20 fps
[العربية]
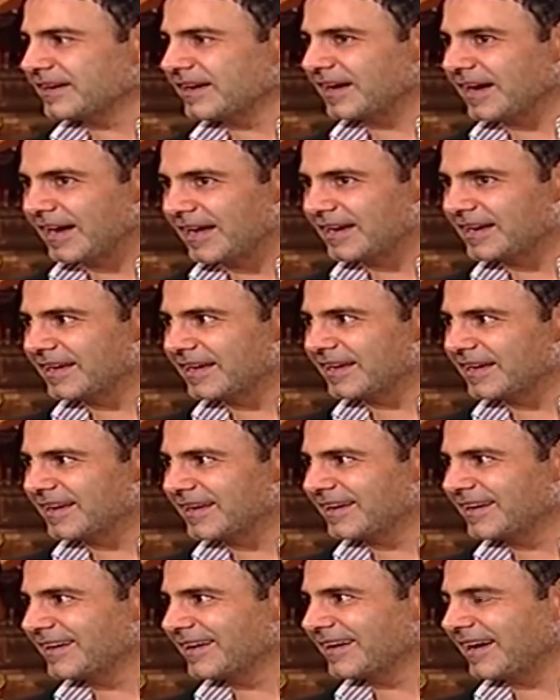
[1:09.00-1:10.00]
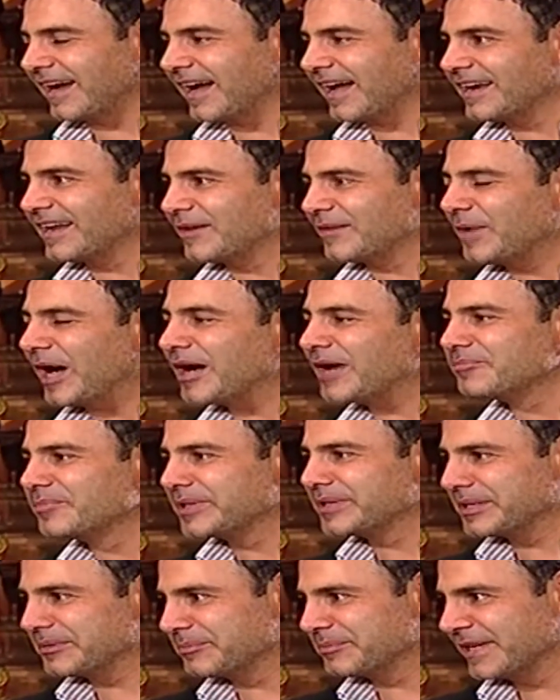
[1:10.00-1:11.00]
على على
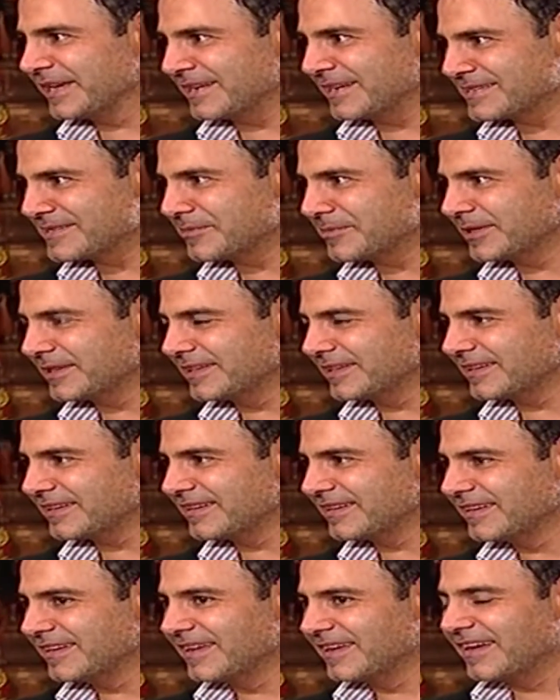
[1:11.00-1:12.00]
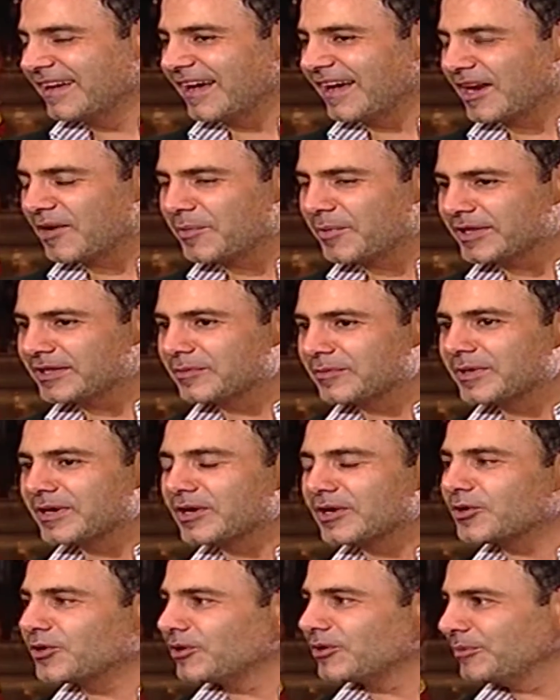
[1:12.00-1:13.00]
محبه لبنان اذا بدك انا بعتبر
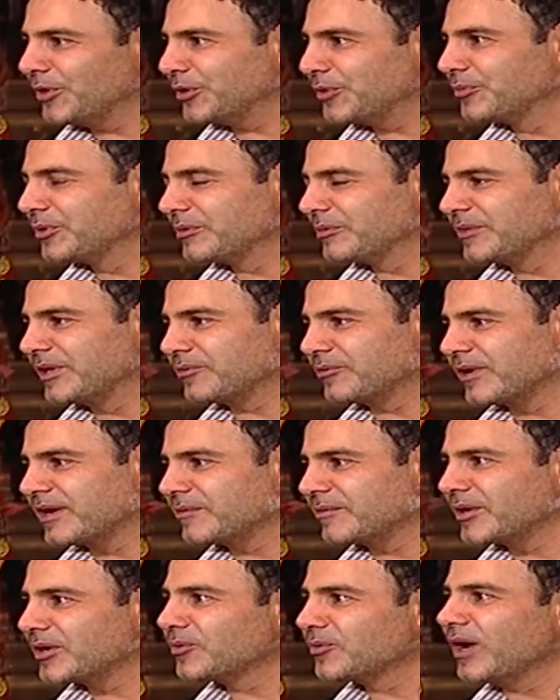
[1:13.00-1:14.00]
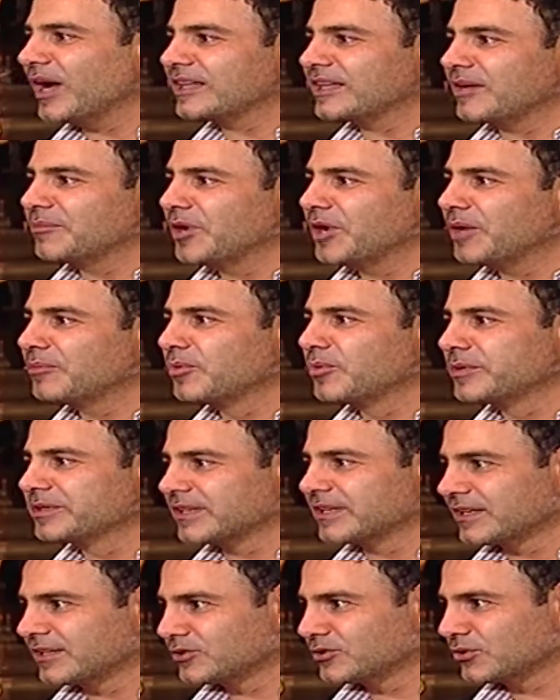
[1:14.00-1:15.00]
الكل بحبوا لبنان وانما كل واحد عم بحبه
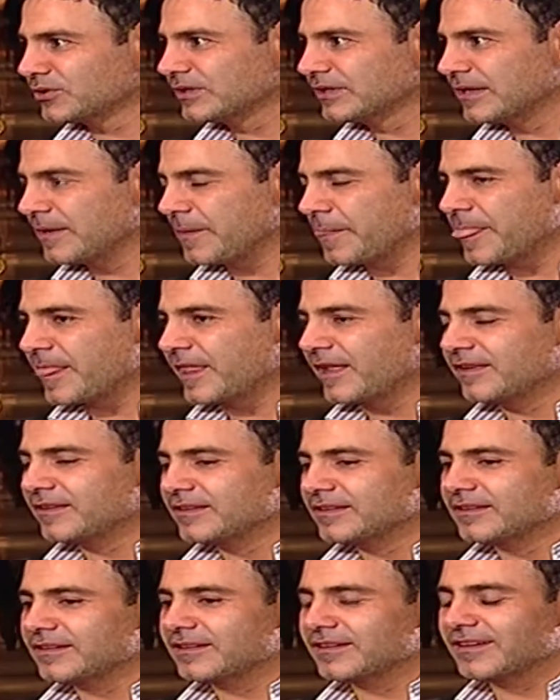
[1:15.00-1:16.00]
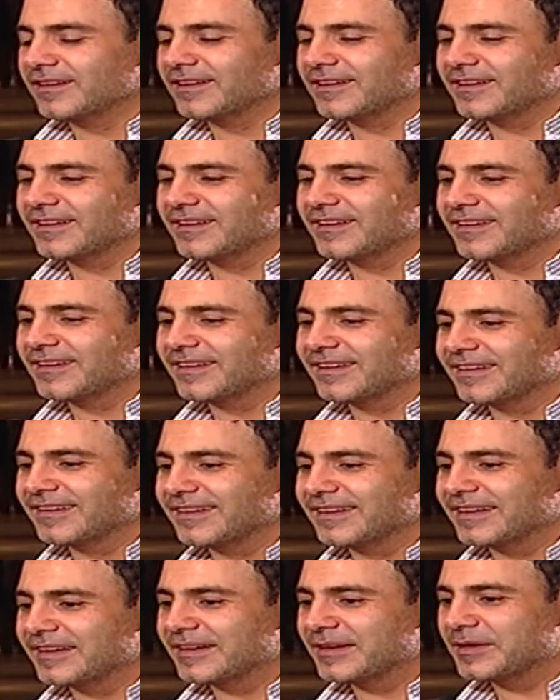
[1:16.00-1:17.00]
بطريقته
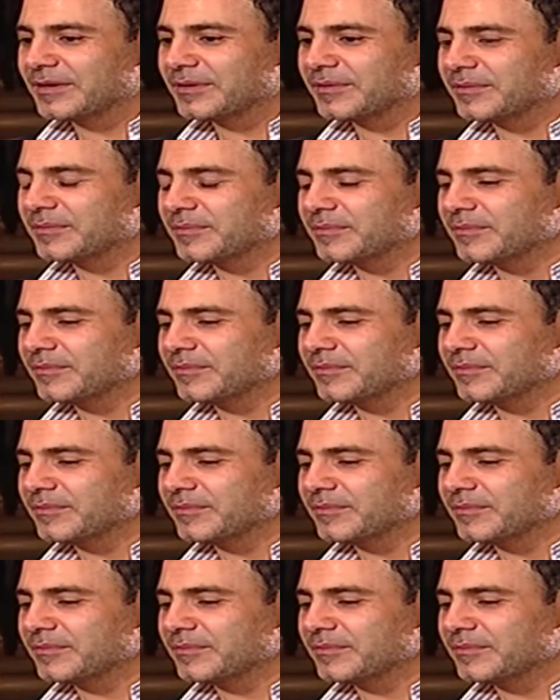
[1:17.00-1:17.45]
أه